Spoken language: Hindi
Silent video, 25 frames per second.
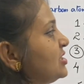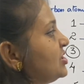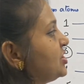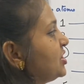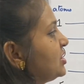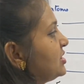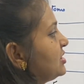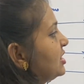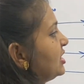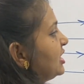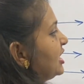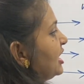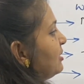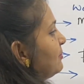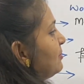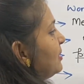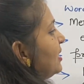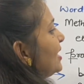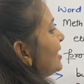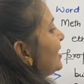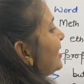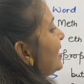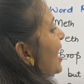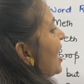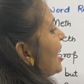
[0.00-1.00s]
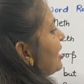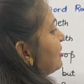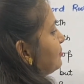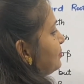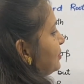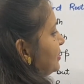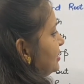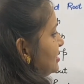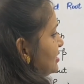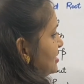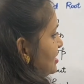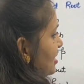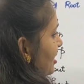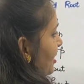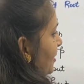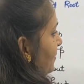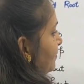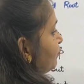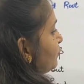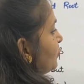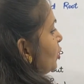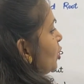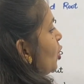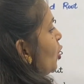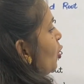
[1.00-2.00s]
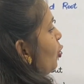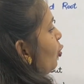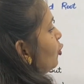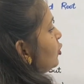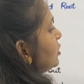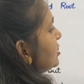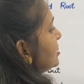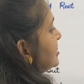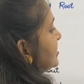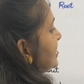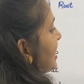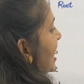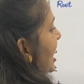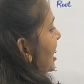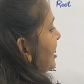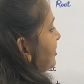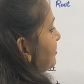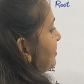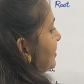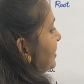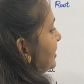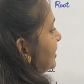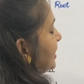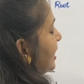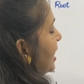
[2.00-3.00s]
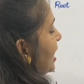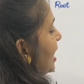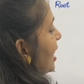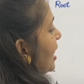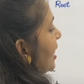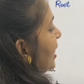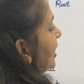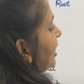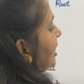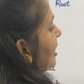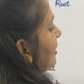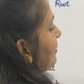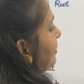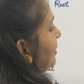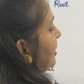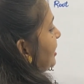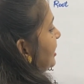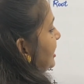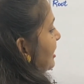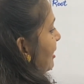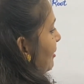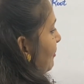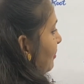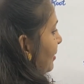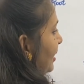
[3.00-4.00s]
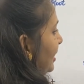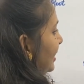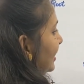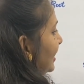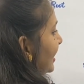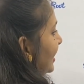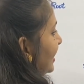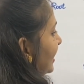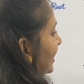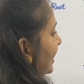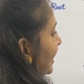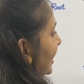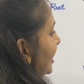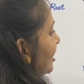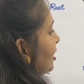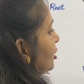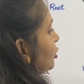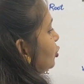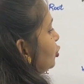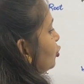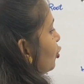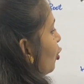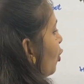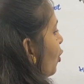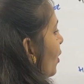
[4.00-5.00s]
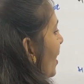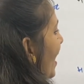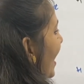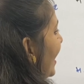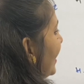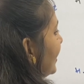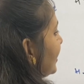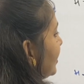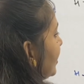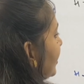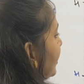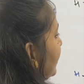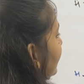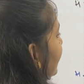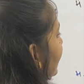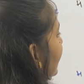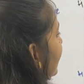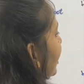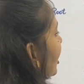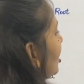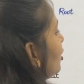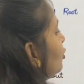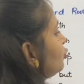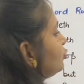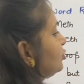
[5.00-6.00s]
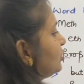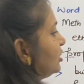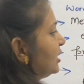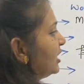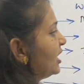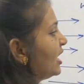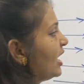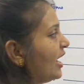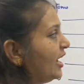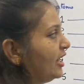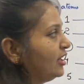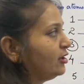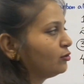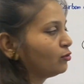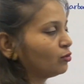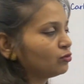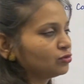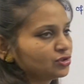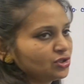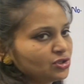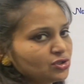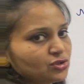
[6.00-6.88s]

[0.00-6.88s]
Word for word: जितने भी कार्बन हैं उस कार्बन का अगर आप डबल करके दो ऐड कर देंगे उतने हाइड्रोजन